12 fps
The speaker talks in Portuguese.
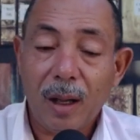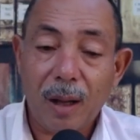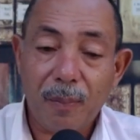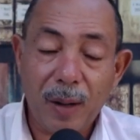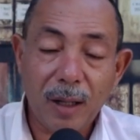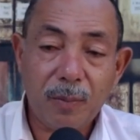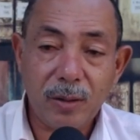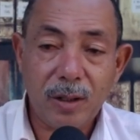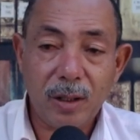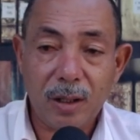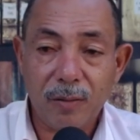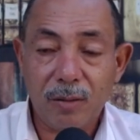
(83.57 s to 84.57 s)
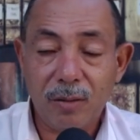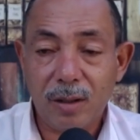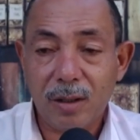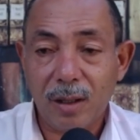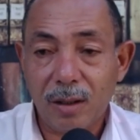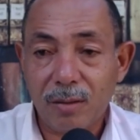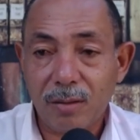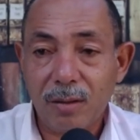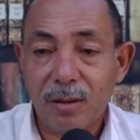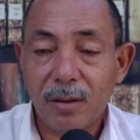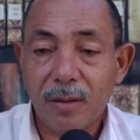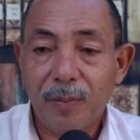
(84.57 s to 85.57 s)
A parte positiva dos
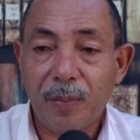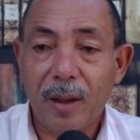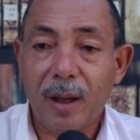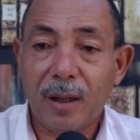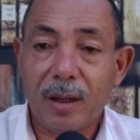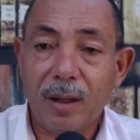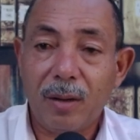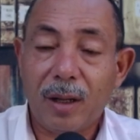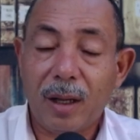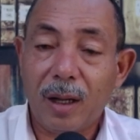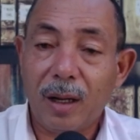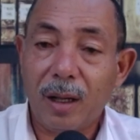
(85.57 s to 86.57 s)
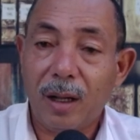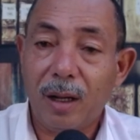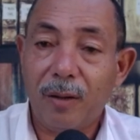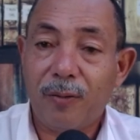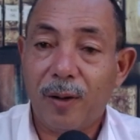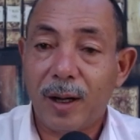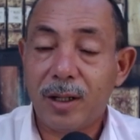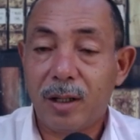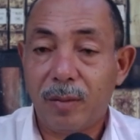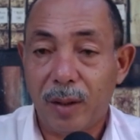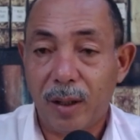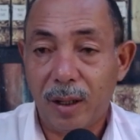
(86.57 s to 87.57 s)
santos é aquilo que ele, ele faz
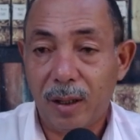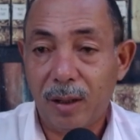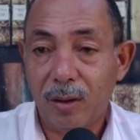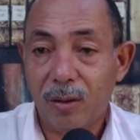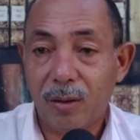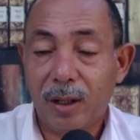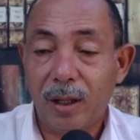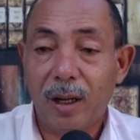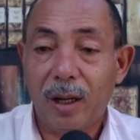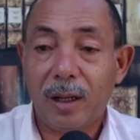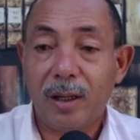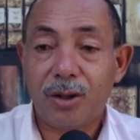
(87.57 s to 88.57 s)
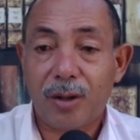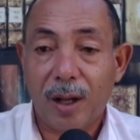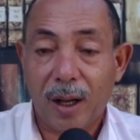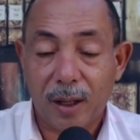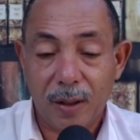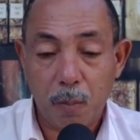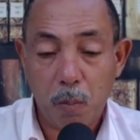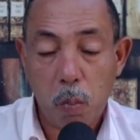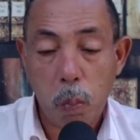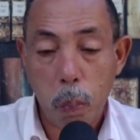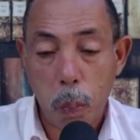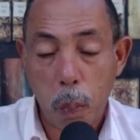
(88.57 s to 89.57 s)
de bem ou que ele é destaque.
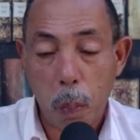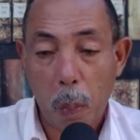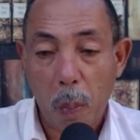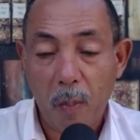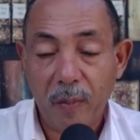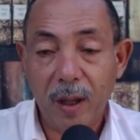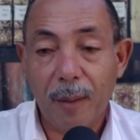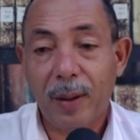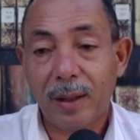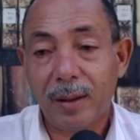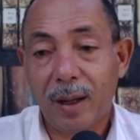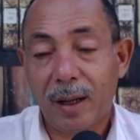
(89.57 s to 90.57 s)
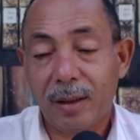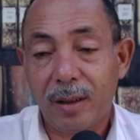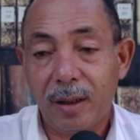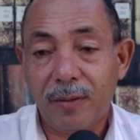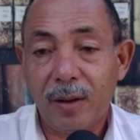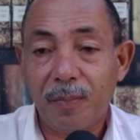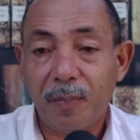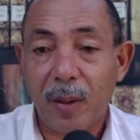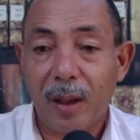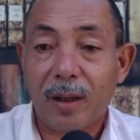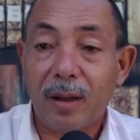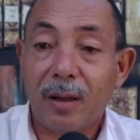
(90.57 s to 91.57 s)
Hum. E a parte negativa
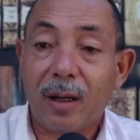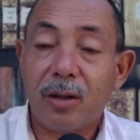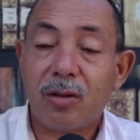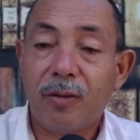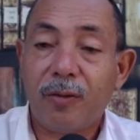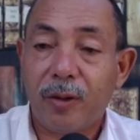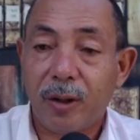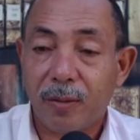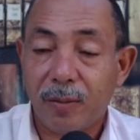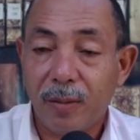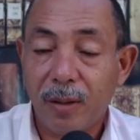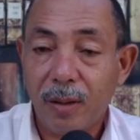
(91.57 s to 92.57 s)
é aquilo que ele sofreu.